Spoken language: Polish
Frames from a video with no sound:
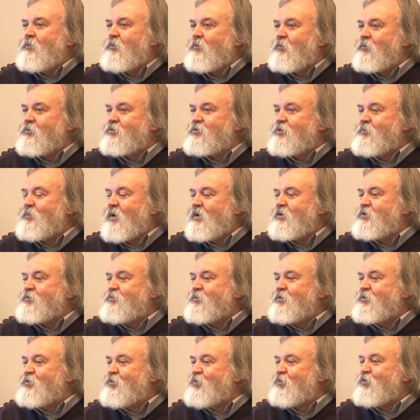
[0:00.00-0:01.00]

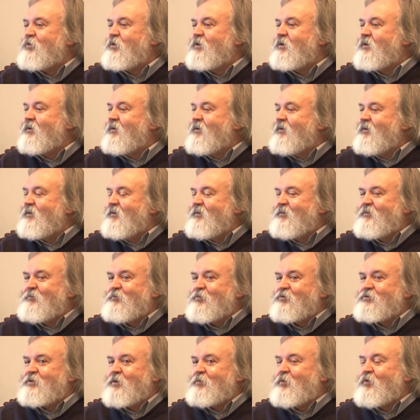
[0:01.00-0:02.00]
otrzymaliśmy drugi,
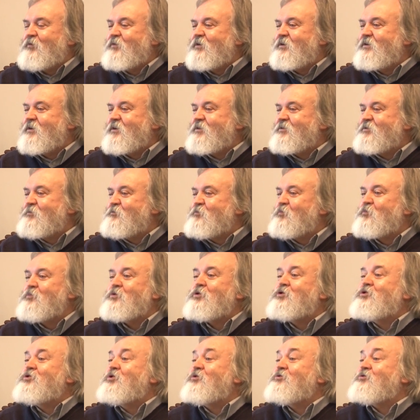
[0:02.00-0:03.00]
można powiedzieć,
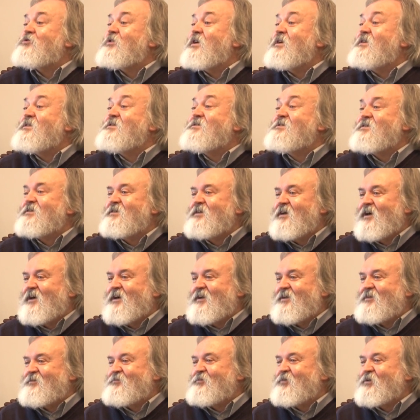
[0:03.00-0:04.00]
książęcy dar,
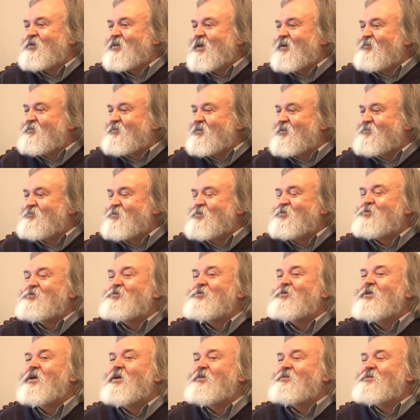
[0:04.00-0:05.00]
bo tamten był
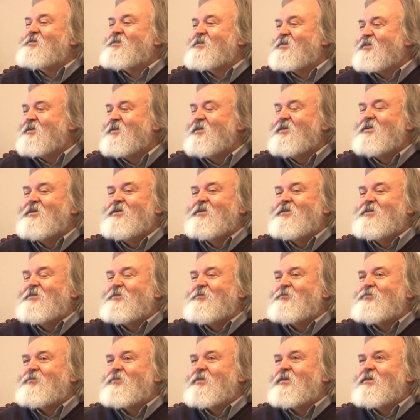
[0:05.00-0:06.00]
królewski.
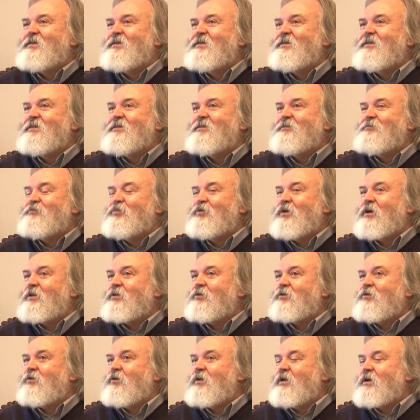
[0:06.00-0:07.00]
Y, była
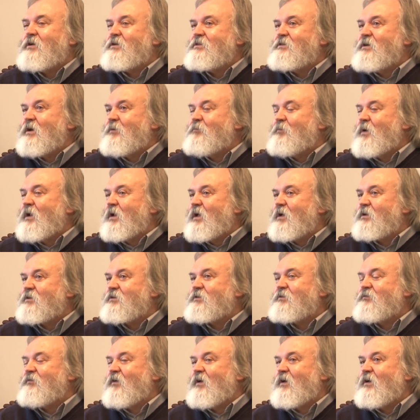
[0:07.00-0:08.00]
to kolekcja
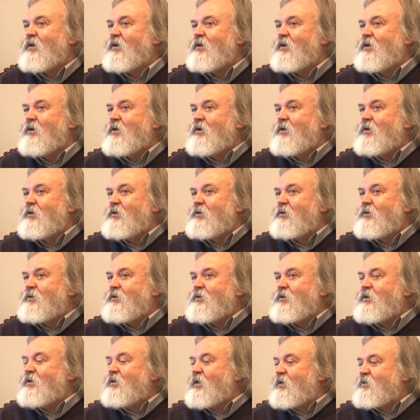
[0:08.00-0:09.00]
malarstwa y,
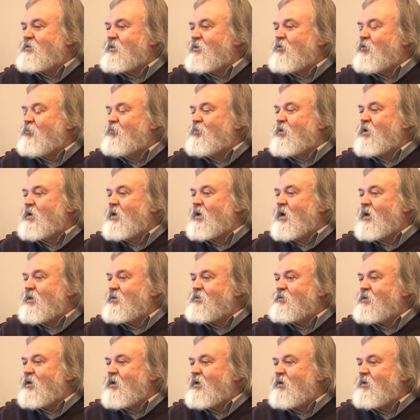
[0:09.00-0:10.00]
Ignacego
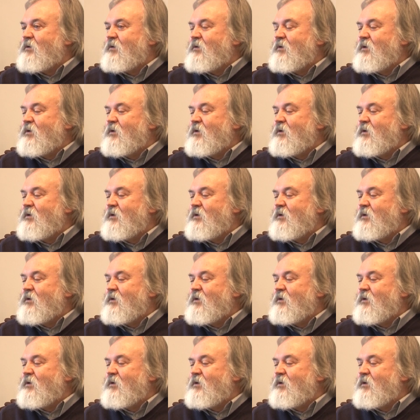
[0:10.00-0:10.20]
Pinkasa,